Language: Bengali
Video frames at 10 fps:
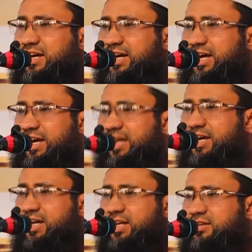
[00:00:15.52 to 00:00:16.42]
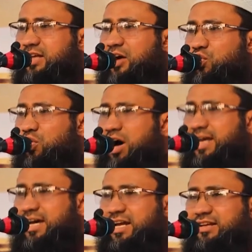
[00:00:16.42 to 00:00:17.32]
থাকে তাকুয়া
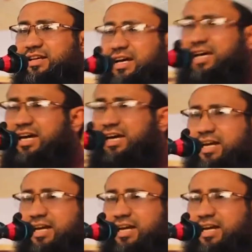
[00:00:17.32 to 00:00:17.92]
এখানে থাকে